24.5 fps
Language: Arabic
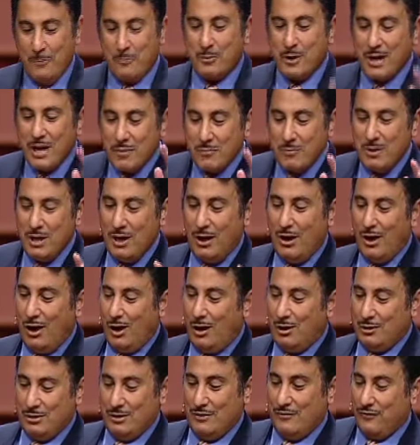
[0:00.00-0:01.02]
هاتوا لي
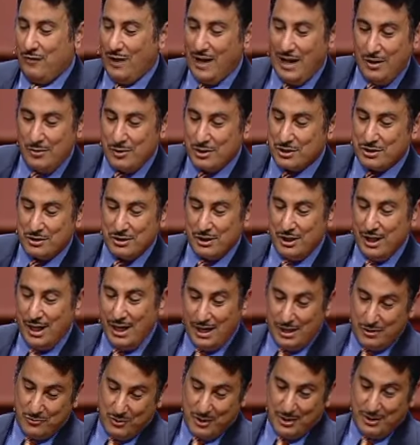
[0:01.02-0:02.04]
كل الورود بتاعتكم
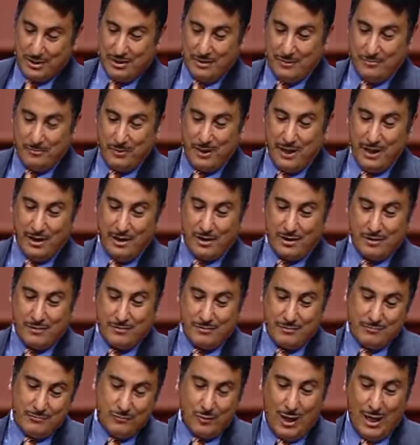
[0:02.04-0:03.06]
النهارده حتى لو
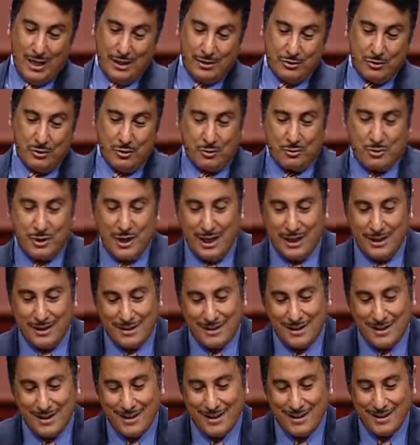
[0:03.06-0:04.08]
بامبي بيضة أو
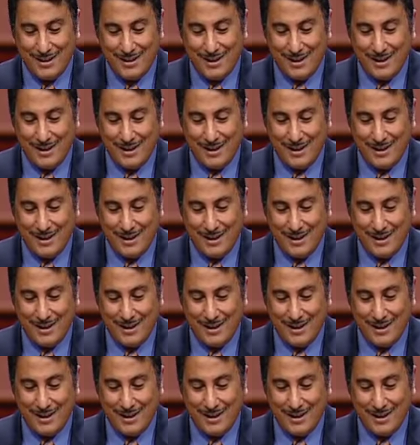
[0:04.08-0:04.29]
حمرة